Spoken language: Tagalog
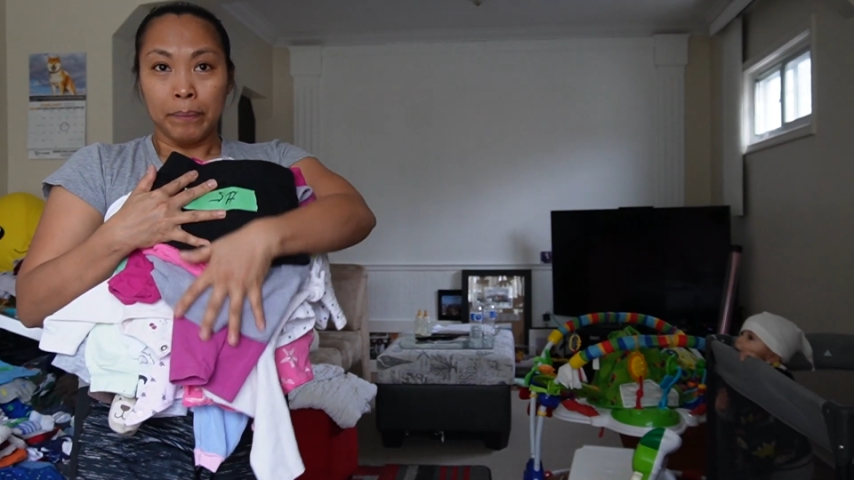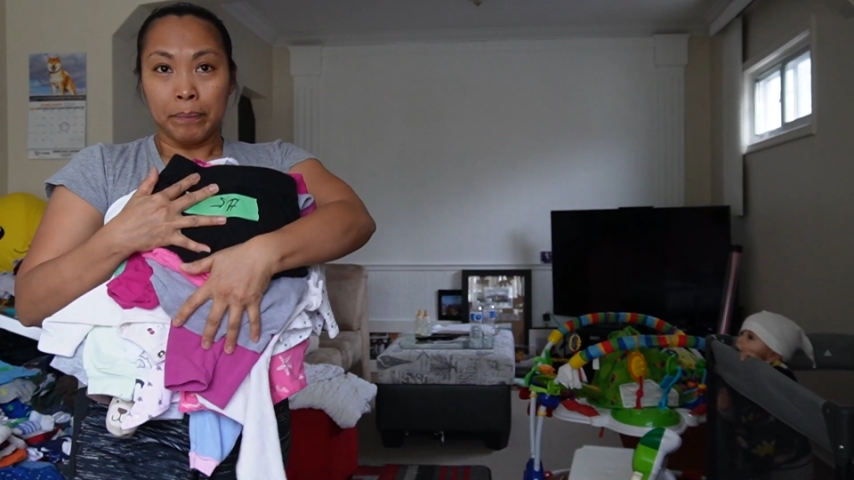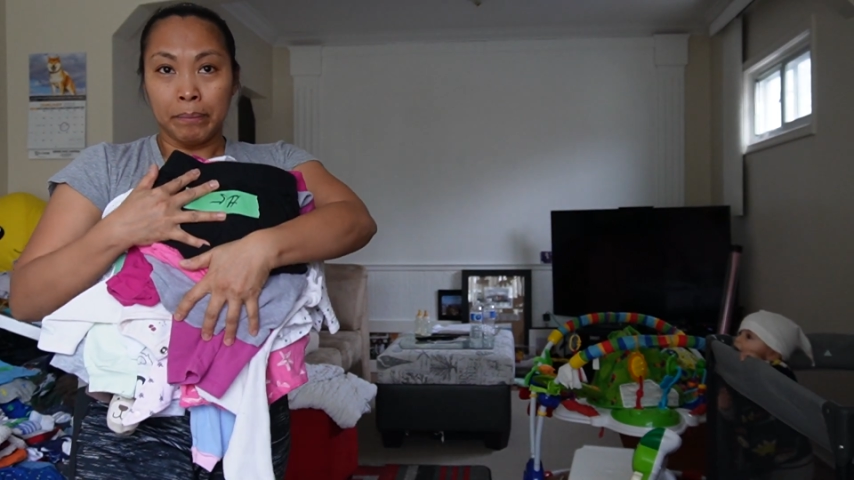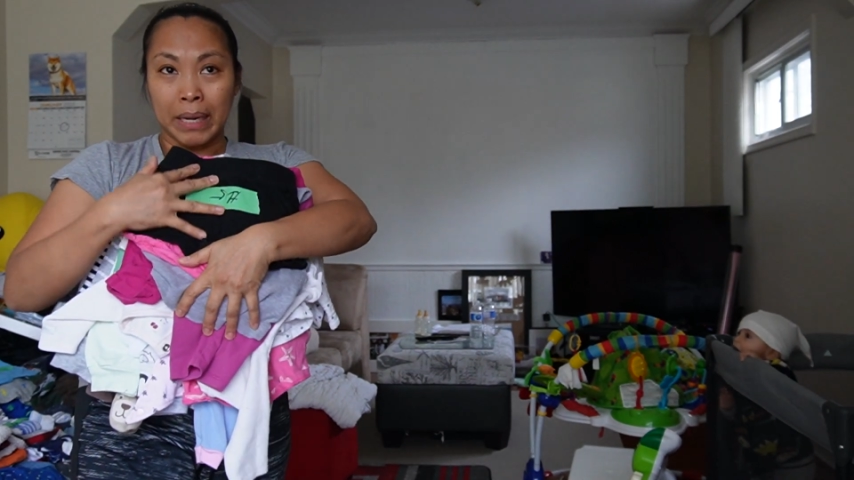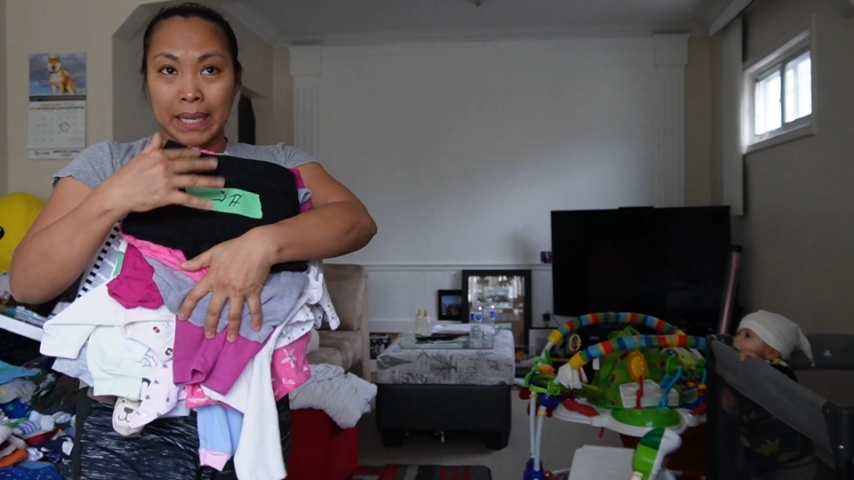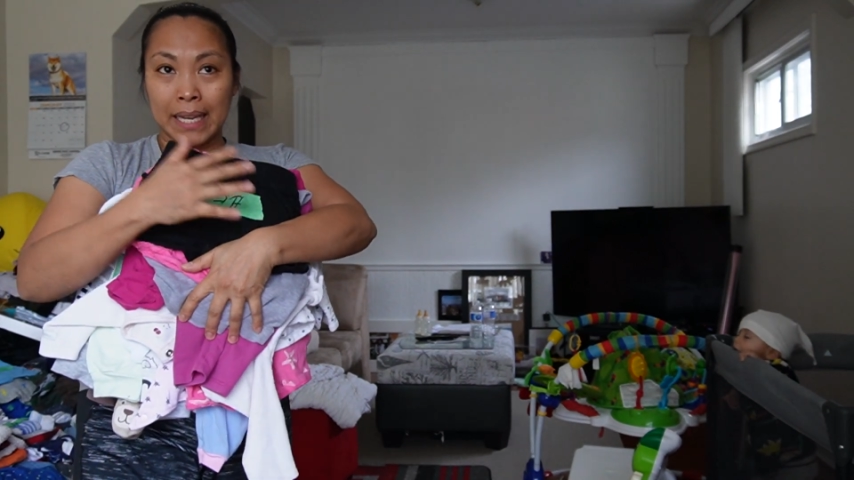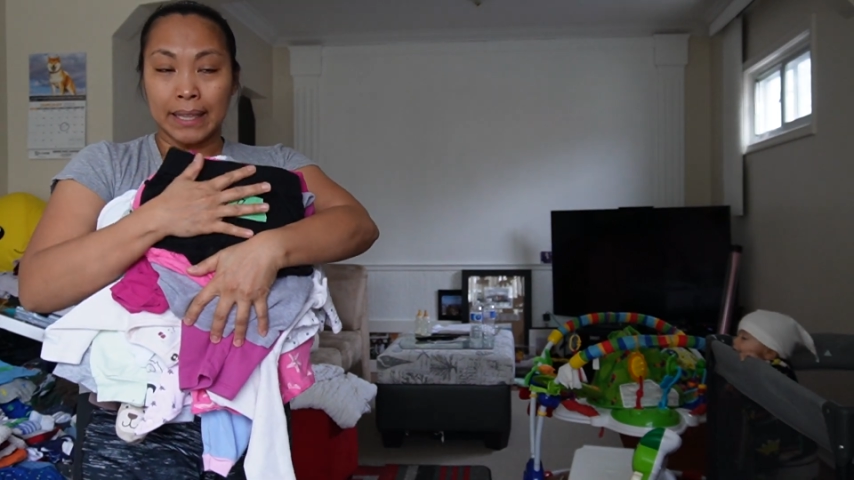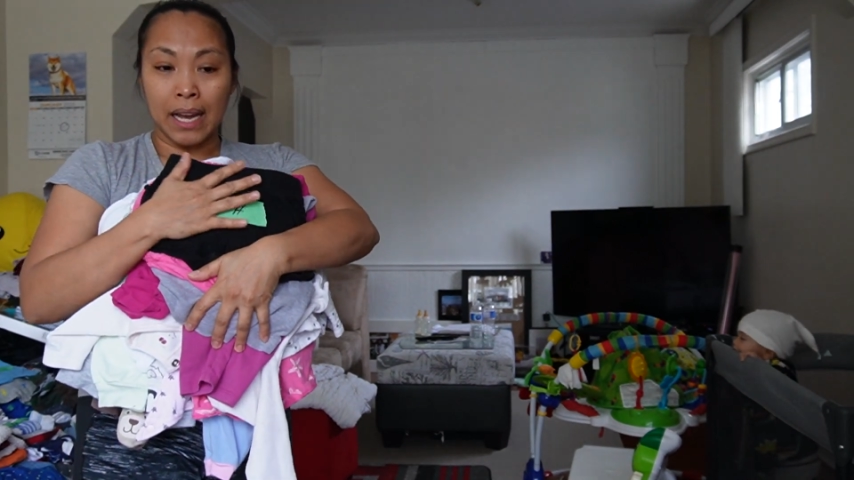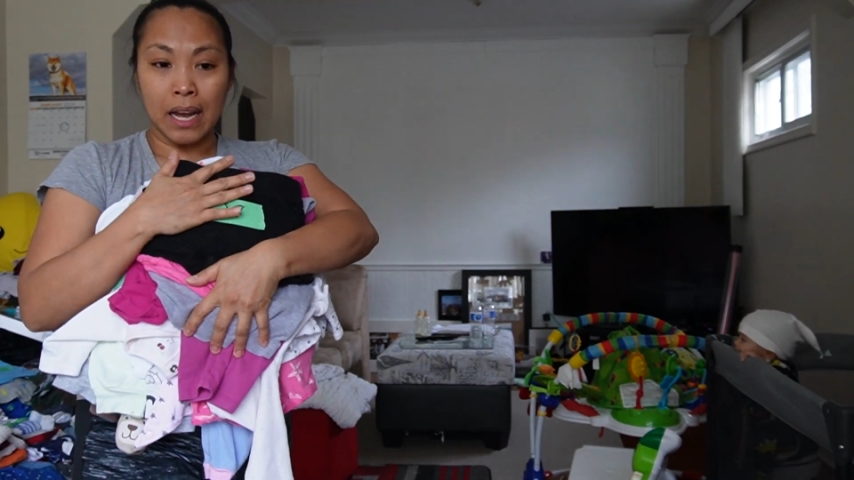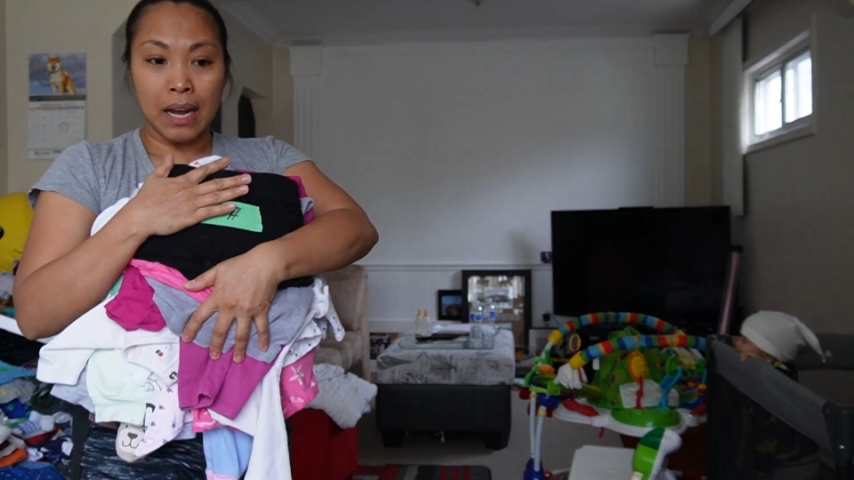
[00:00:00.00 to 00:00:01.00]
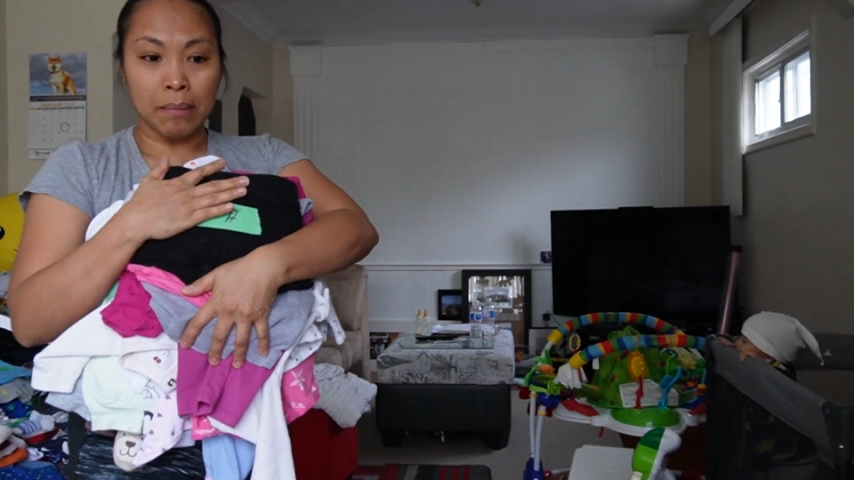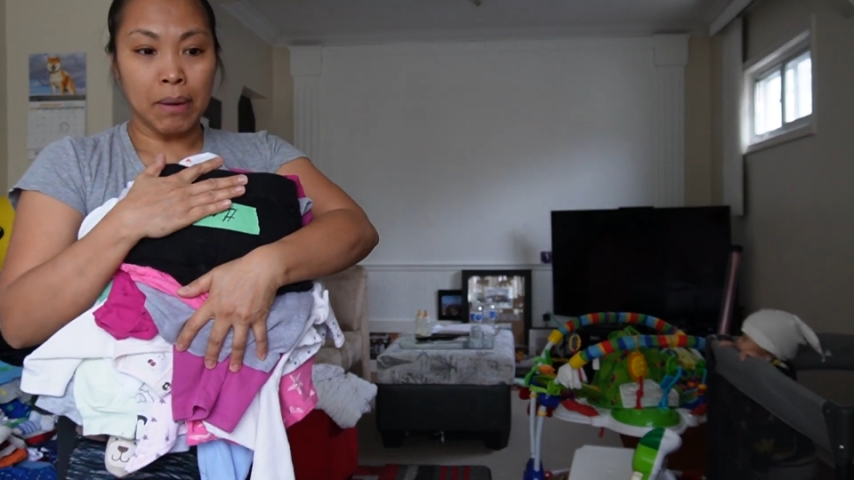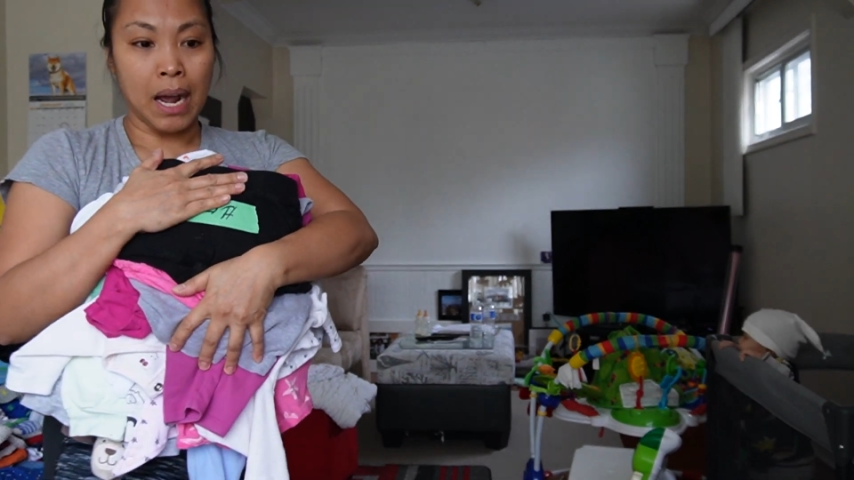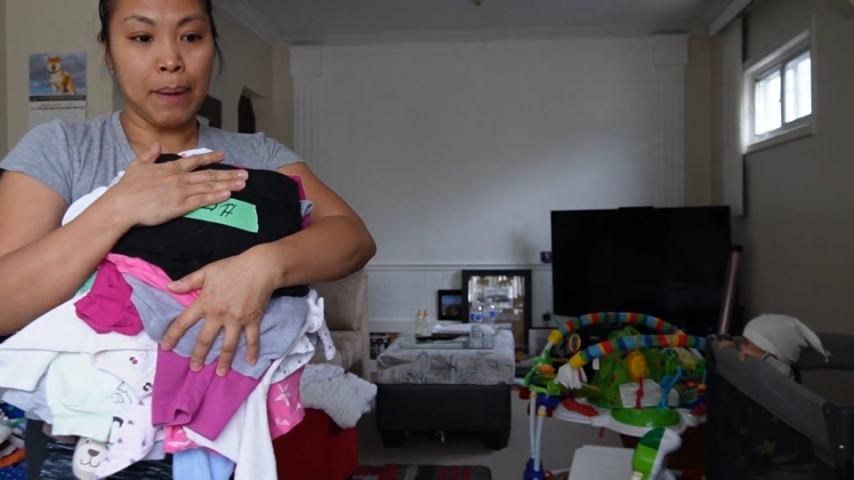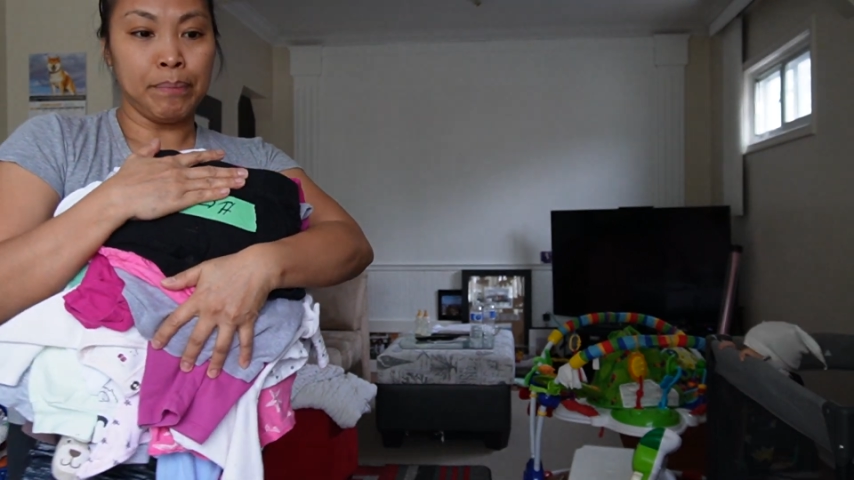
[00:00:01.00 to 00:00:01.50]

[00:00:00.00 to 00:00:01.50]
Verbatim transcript: makita ang mga